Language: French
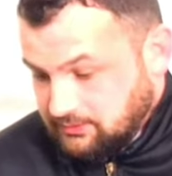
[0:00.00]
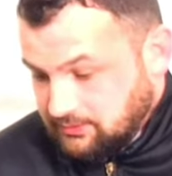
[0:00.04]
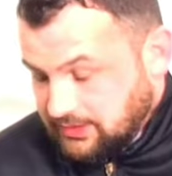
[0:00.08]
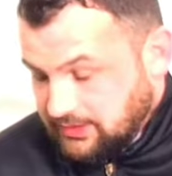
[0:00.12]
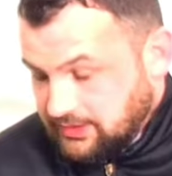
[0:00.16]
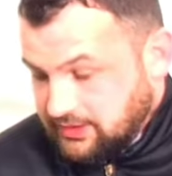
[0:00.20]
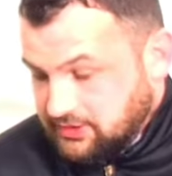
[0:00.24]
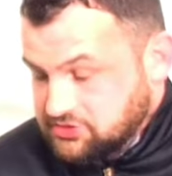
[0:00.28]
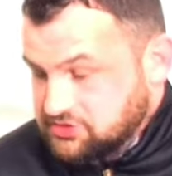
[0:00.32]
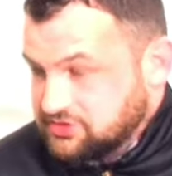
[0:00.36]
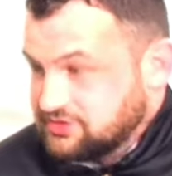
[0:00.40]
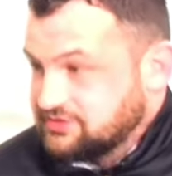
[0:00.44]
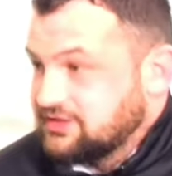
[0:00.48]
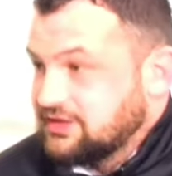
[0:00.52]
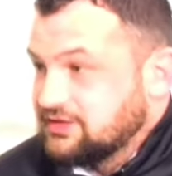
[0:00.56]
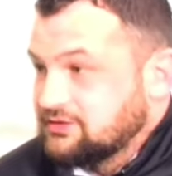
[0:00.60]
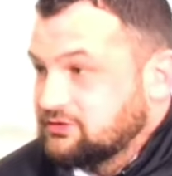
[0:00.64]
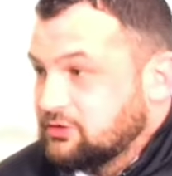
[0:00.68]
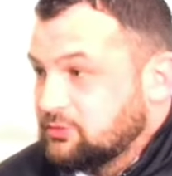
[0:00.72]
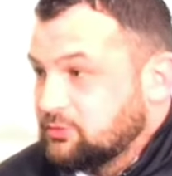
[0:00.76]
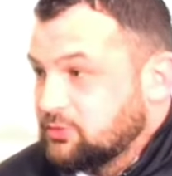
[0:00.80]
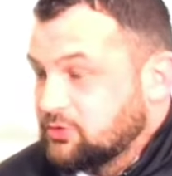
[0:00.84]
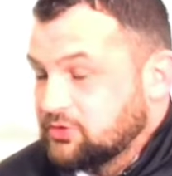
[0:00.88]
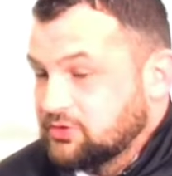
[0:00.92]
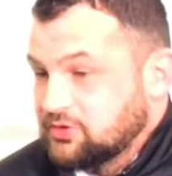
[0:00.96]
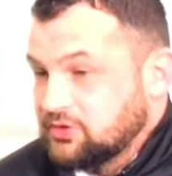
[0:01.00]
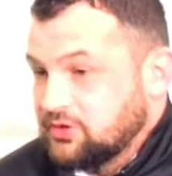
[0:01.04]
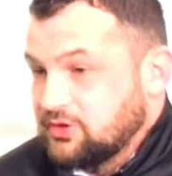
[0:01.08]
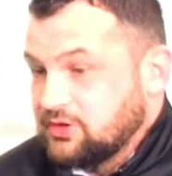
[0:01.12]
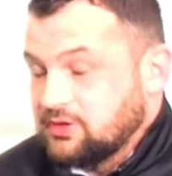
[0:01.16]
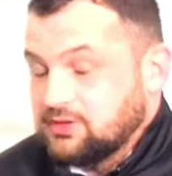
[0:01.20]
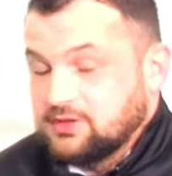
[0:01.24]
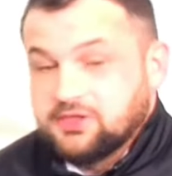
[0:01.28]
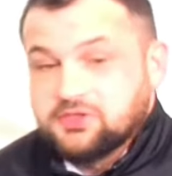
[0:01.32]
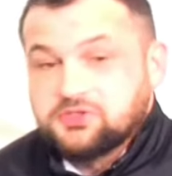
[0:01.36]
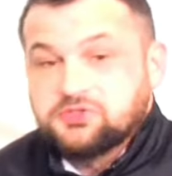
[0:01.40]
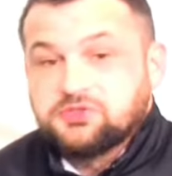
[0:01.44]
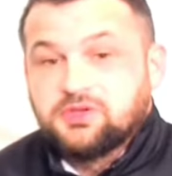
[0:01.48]
Voilà, j'ai ça sur mon
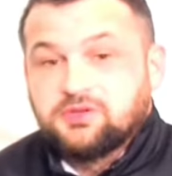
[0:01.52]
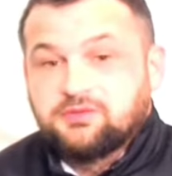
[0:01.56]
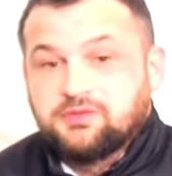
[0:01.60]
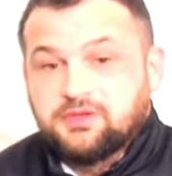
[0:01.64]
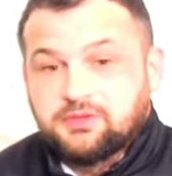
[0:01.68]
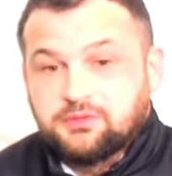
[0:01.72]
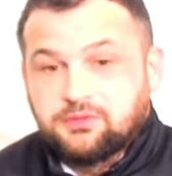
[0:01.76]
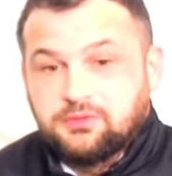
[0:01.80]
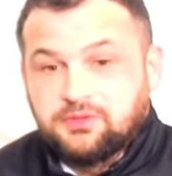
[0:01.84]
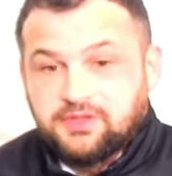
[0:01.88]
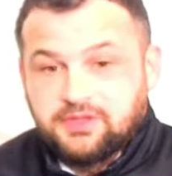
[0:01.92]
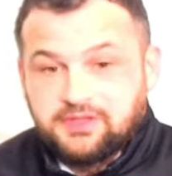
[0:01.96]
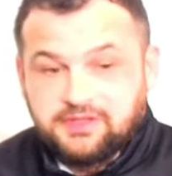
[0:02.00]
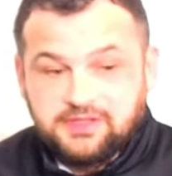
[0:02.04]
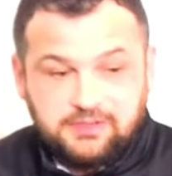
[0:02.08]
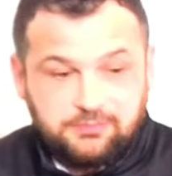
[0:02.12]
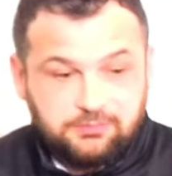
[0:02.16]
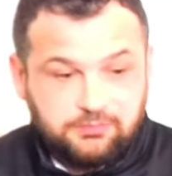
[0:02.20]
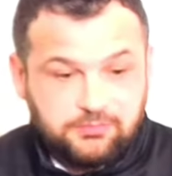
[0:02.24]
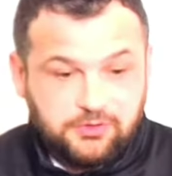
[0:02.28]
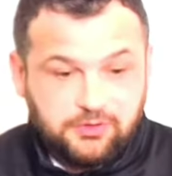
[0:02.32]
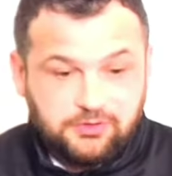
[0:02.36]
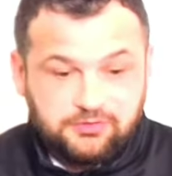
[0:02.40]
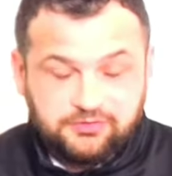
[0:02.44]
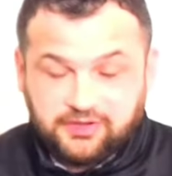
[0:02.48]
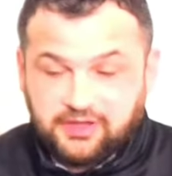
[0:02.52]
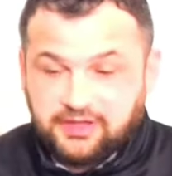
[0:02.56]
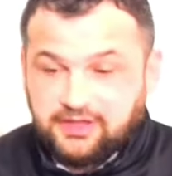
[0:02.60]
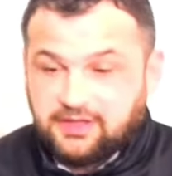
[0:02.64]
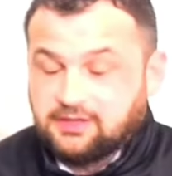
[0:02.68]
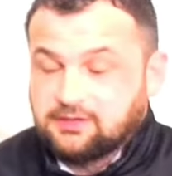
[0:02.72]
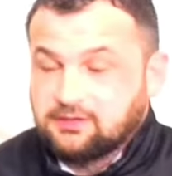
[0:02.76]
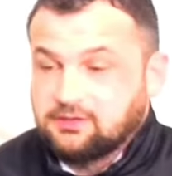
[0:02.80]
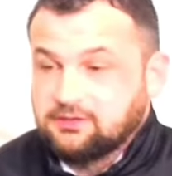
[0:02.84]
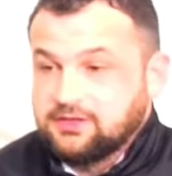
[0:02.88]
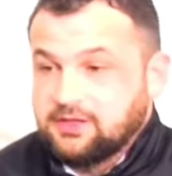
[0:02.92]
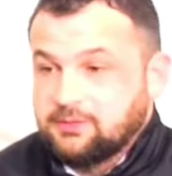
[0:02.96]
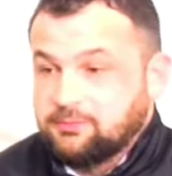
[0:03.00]
cœur. Là, je suis avec une équipe de
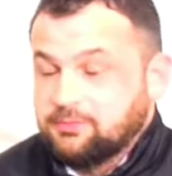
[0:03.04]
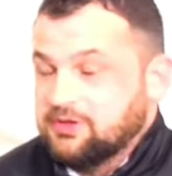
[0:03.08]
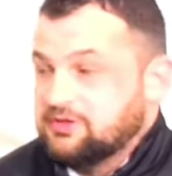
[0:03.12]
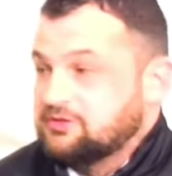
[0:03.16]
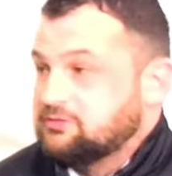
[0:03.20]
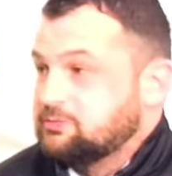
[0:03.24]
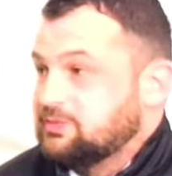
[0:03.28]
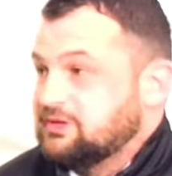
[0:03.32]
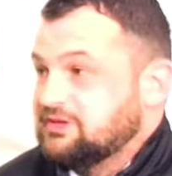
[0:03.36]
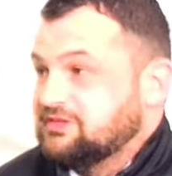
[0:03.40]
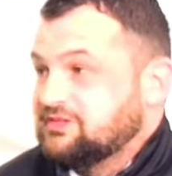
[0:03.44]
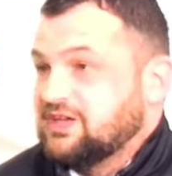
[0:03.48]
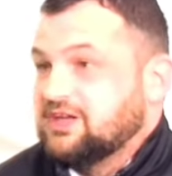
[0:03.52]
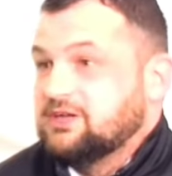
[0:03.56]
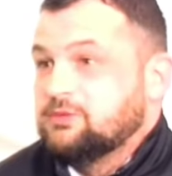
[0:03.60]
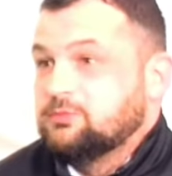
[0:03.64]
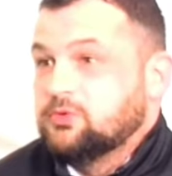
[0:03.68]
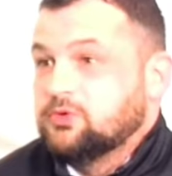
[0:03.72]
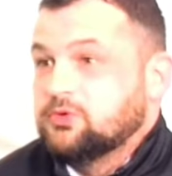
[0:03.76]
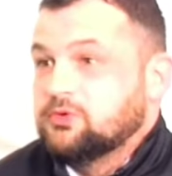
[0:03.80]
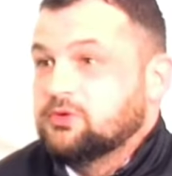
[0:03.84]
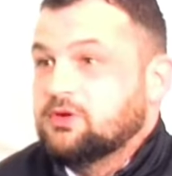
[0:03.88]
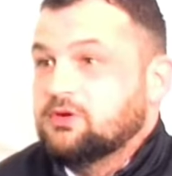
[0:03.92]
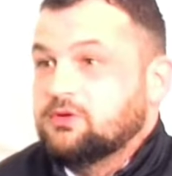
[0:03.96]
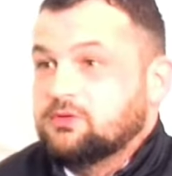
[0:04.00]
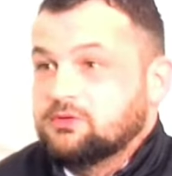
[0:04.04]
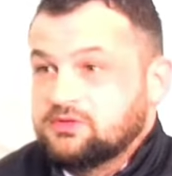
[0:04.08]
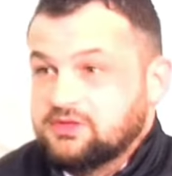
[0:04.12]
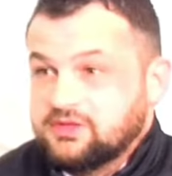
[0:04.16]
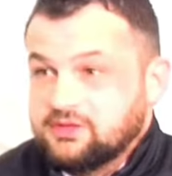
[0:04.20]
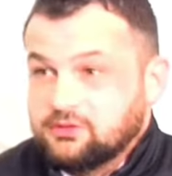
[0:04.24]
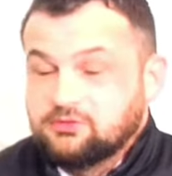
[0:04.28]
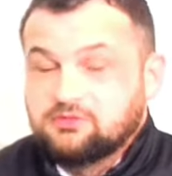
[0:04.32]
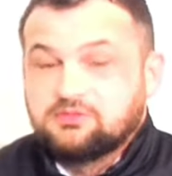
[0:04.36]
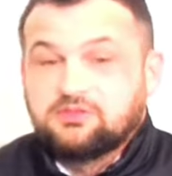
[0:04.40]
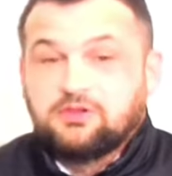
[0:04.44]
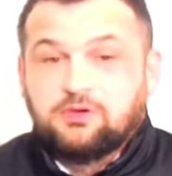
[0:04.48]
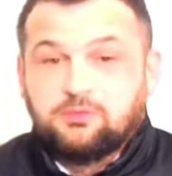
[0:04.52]
frères qu'on n'a pas spécialement
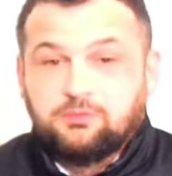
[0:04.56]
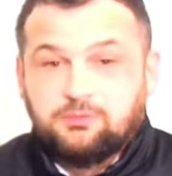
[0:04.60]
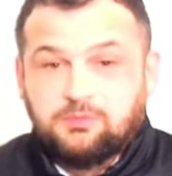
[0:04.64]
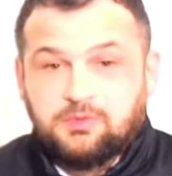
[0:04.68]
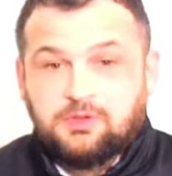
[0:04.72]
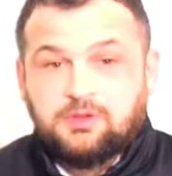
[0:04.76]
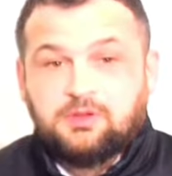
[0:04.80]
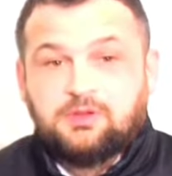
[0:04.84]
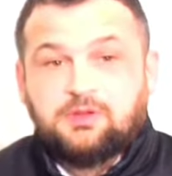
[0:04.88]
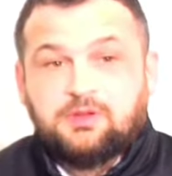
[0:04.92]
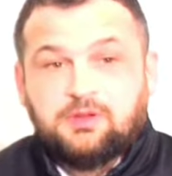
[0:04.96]
grandi ensemble.